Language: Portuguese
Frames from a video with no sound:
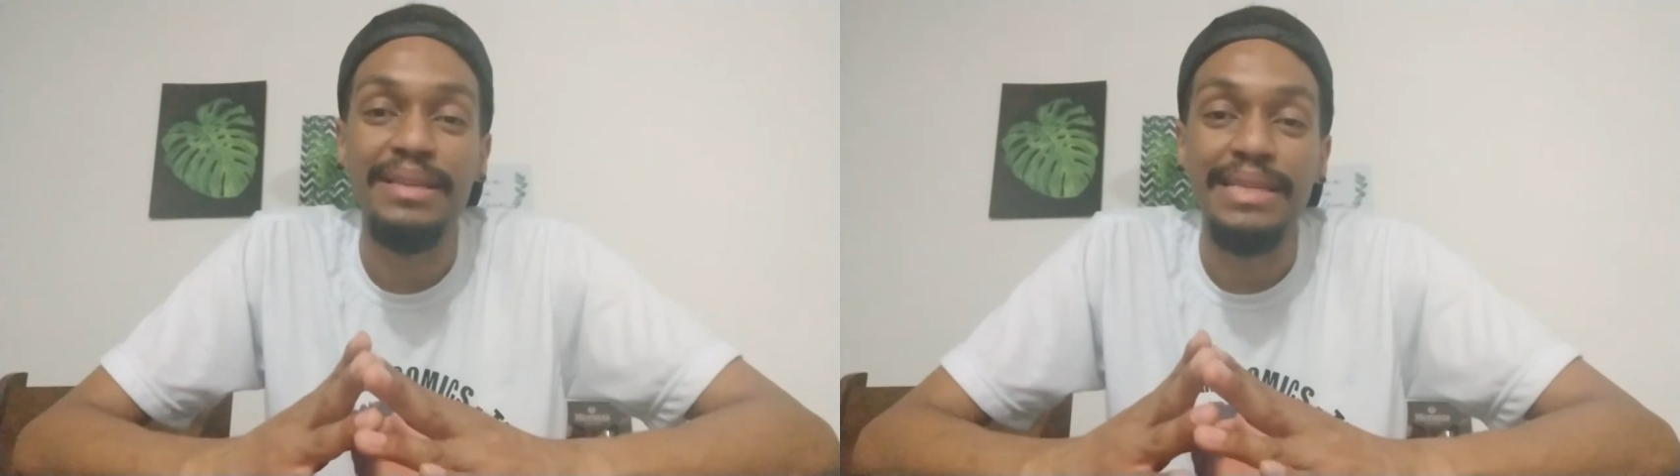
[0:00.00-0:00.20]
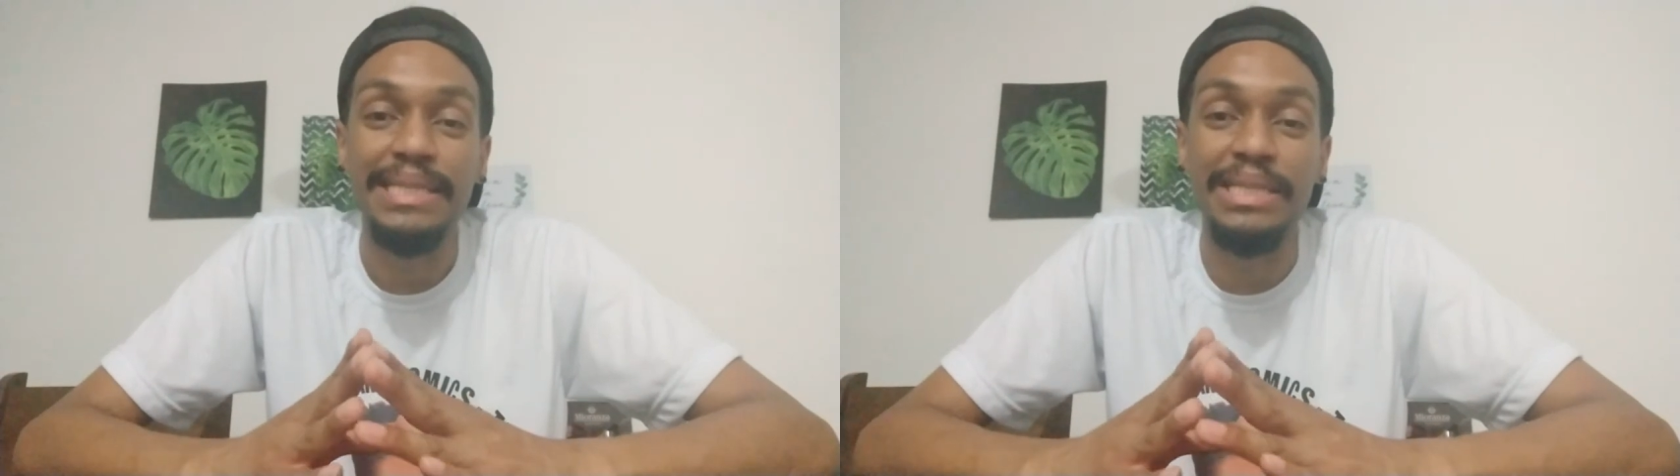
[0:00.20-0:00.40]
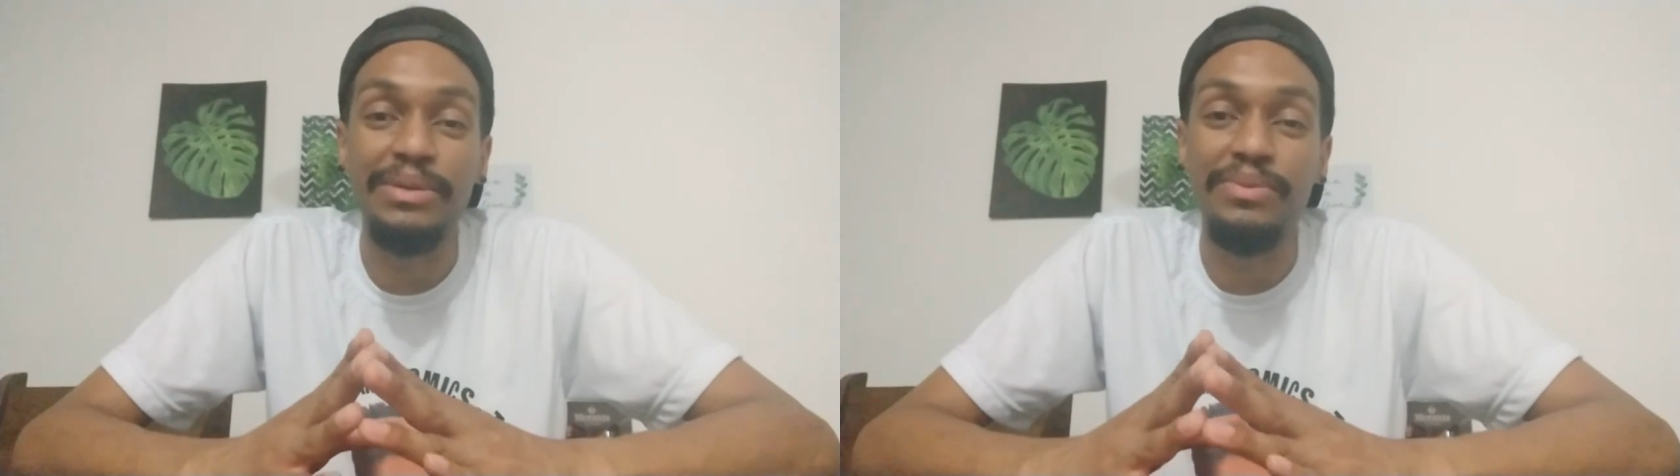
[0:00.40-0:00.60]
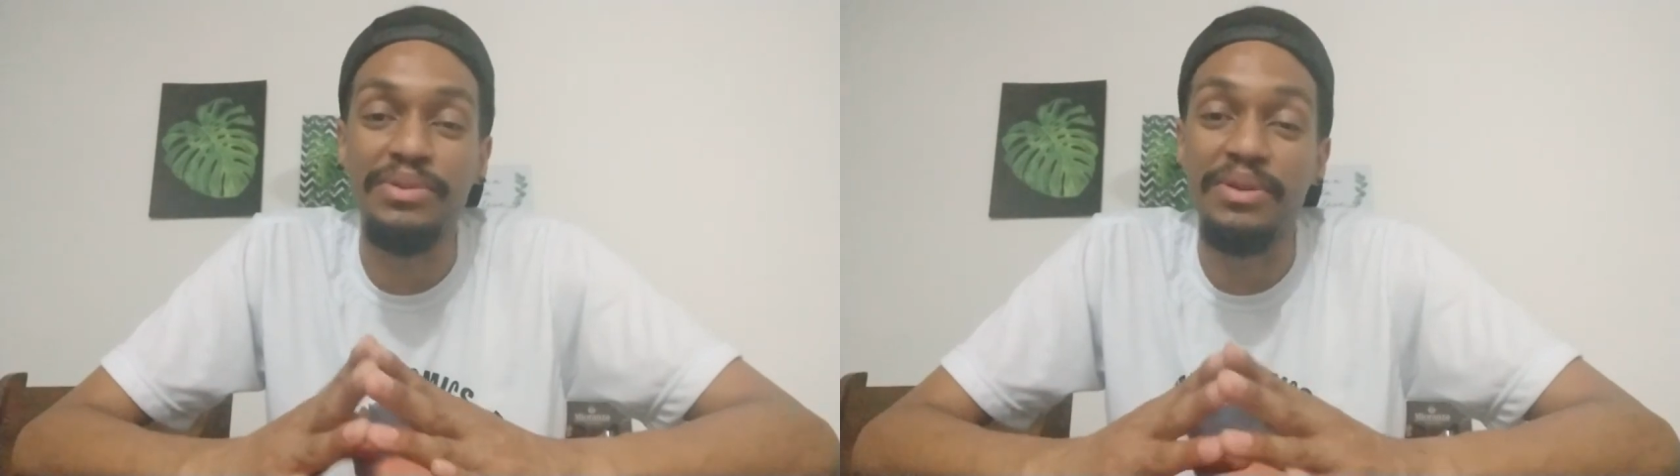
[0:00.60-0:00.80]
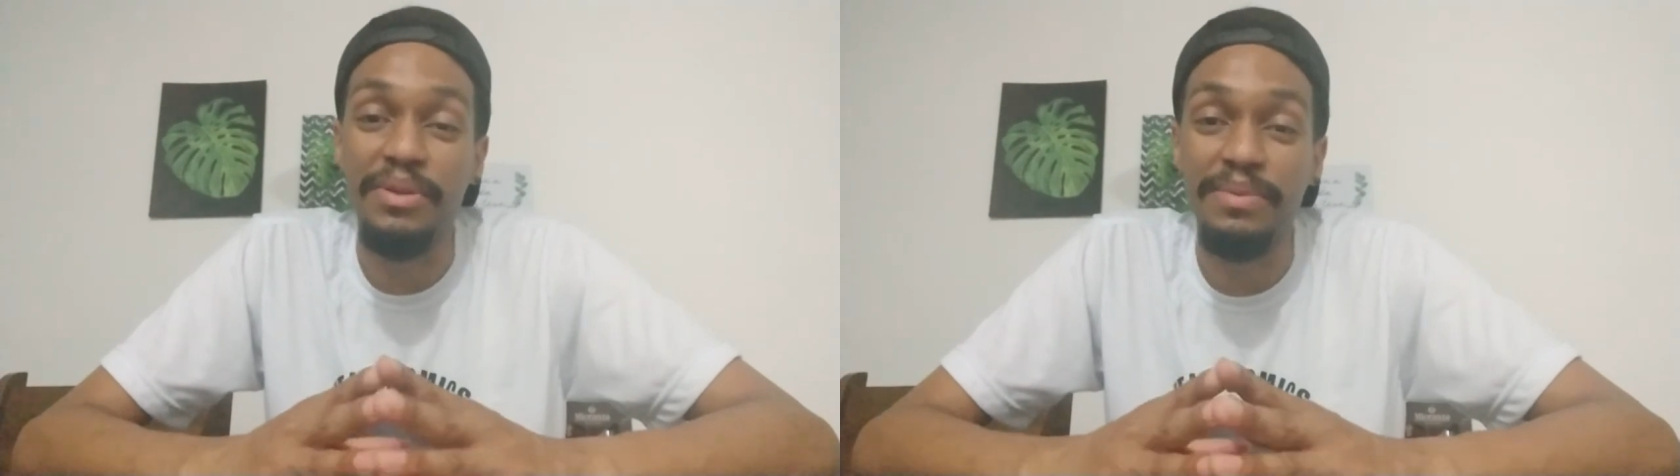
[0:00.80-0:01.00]
Então,
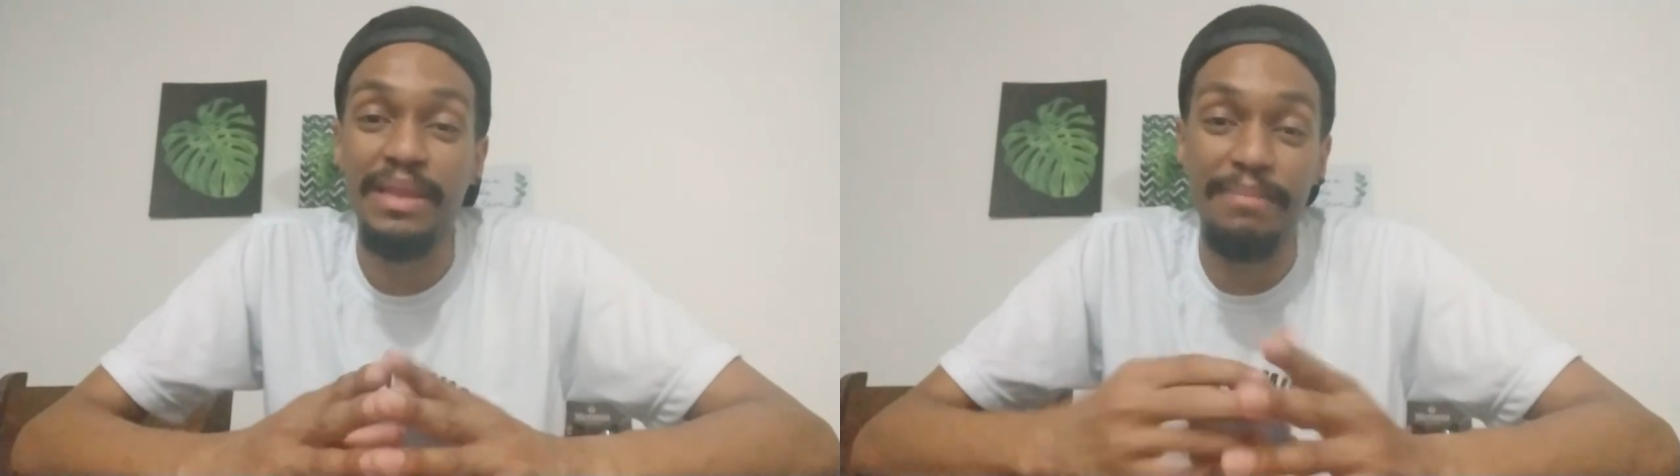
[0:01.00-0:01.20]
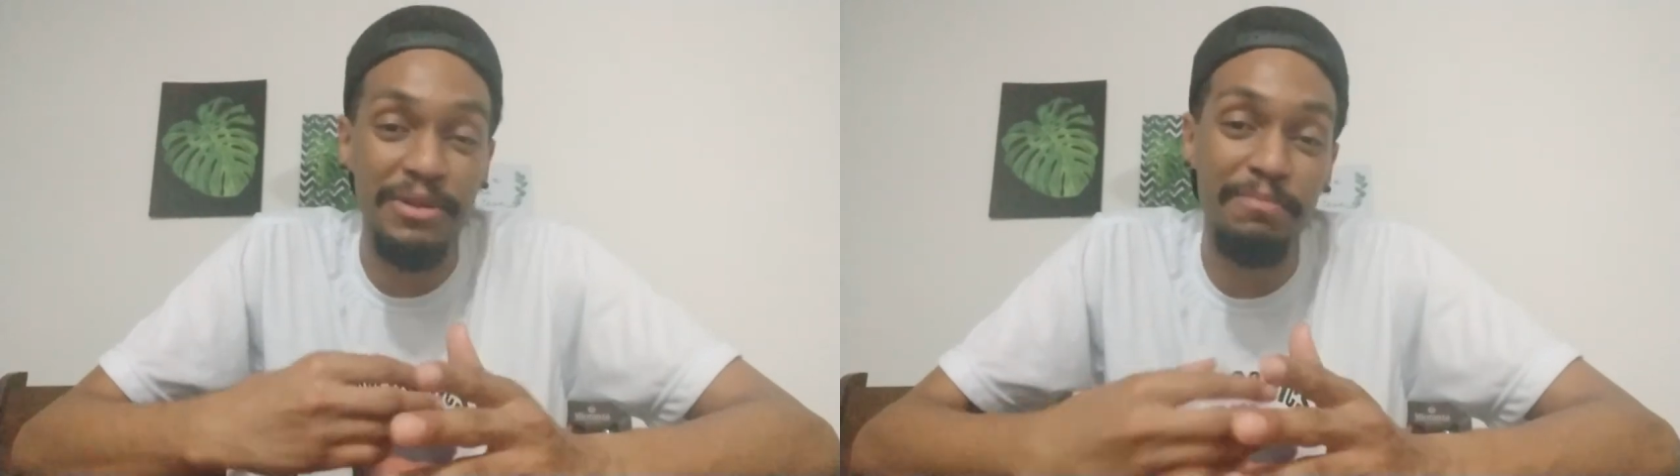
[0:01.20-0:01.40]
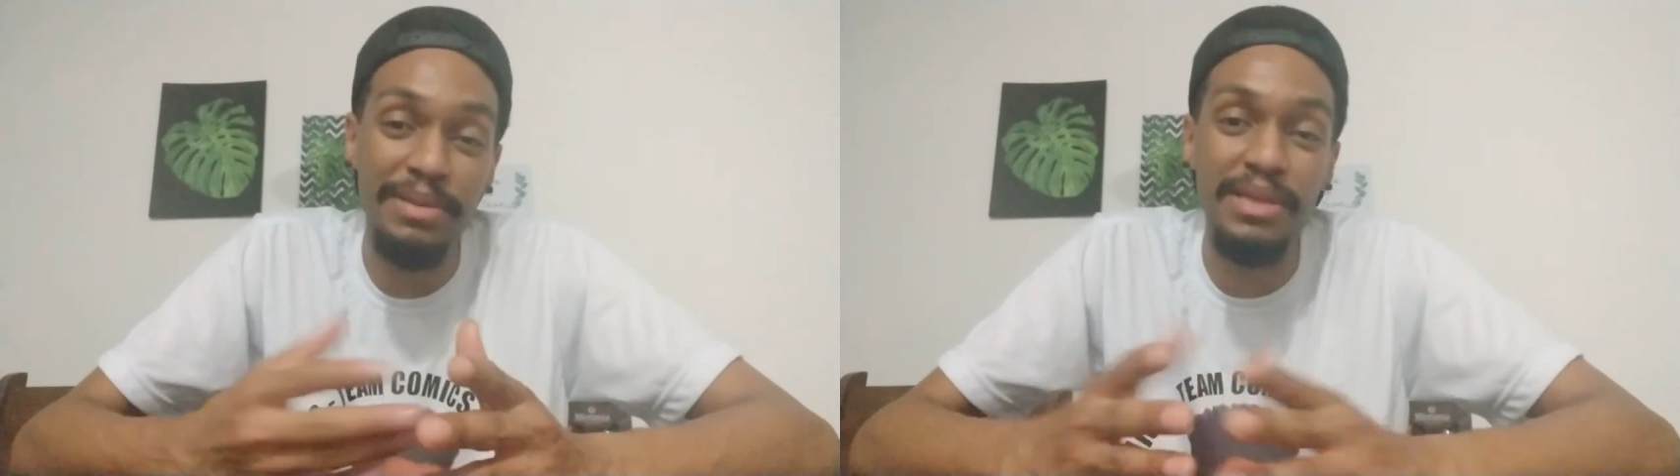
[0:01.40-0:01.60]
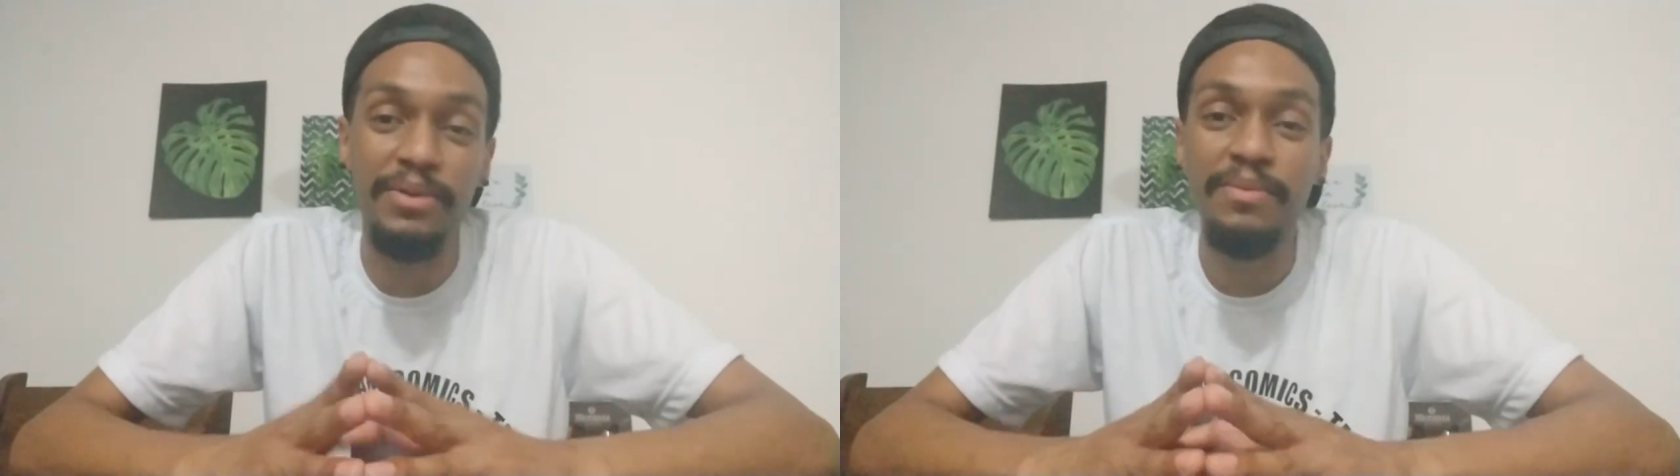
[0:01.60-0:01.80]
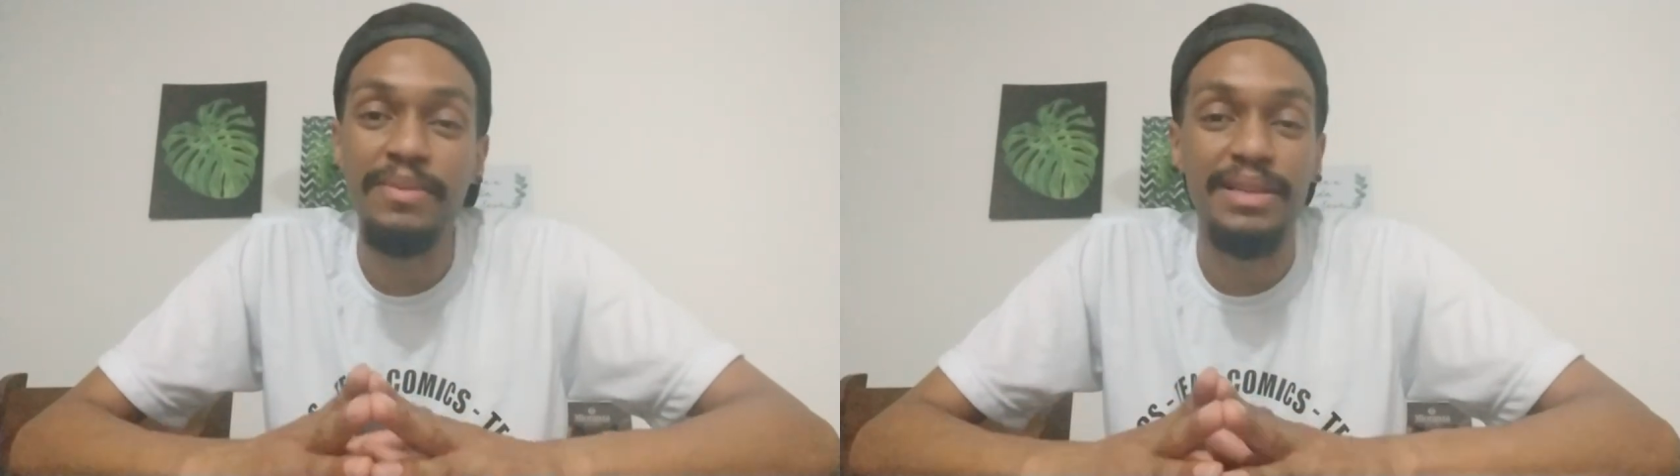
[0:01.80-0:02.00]
eu, na minha opinião,